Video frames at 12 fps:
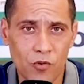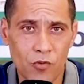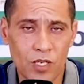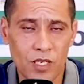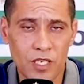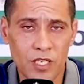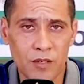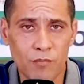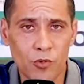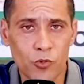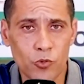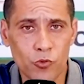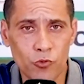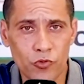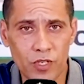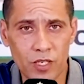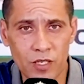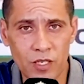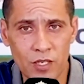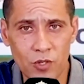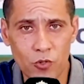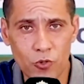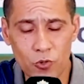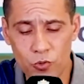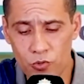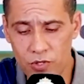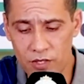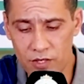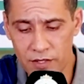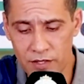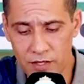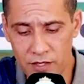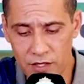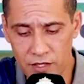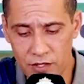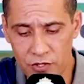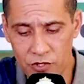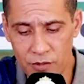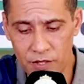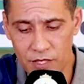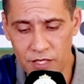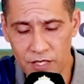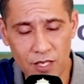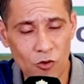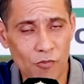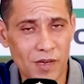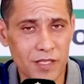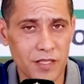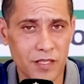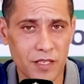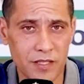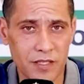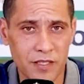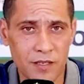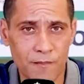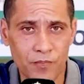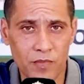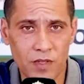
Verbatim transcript: وغير موجودة خصوصا أن جماهير أو بعض الناس